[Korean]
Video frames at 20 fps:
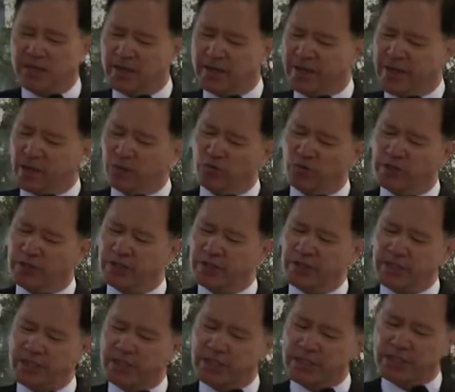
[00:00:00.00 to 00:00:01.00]
되게 하고
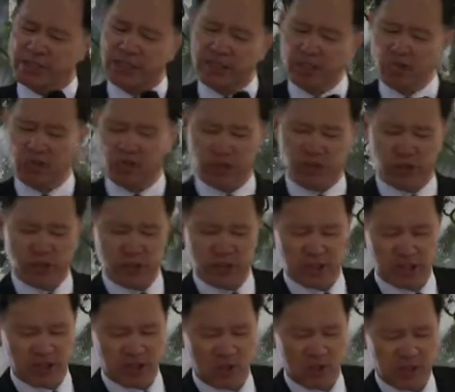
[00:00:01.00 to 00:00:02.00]
이렇게 큰
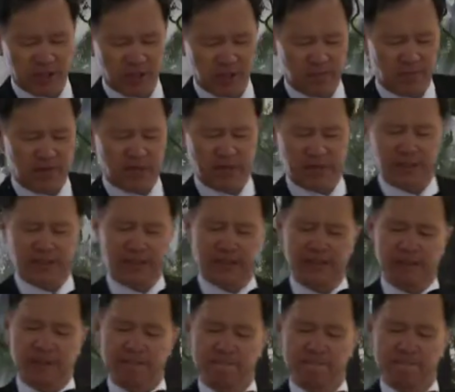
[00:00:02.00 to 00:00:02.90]
귀신이 들어왔지만은